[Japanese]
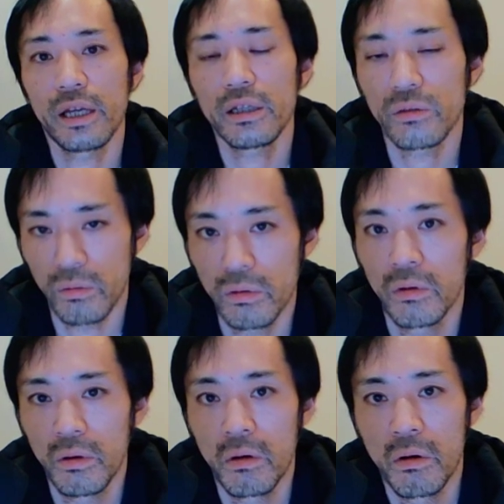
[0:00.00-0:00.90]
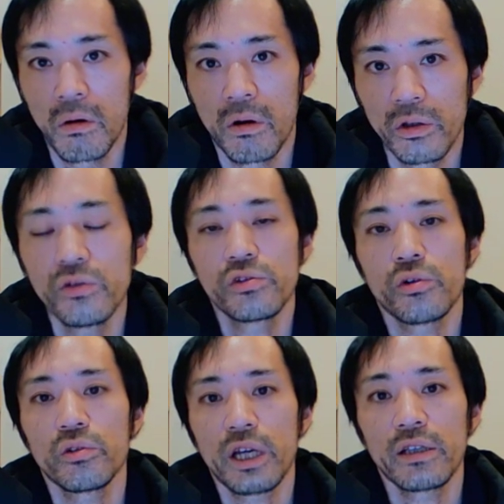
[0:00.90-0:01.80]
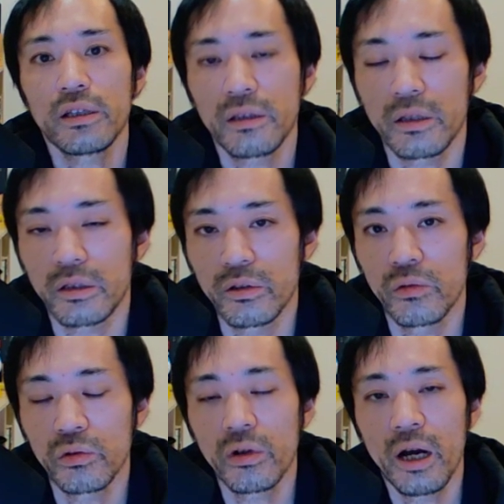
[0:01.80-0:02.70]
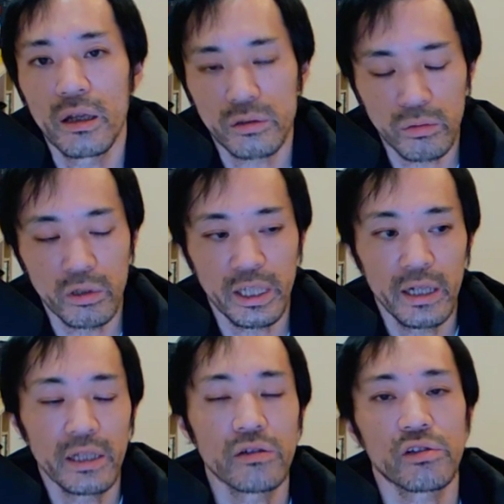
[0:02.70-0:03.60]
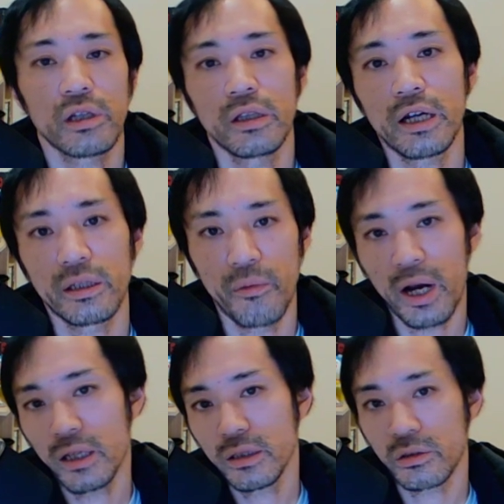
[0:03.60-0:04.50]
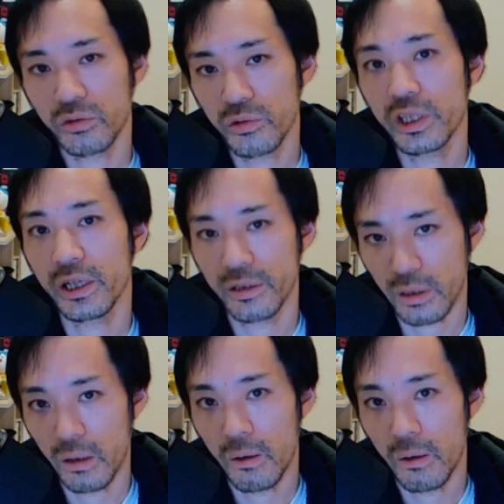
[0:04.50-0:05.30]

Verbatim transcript: いという状態だったっていうことがそのヒアリングした中で分かったとするじゃないですか。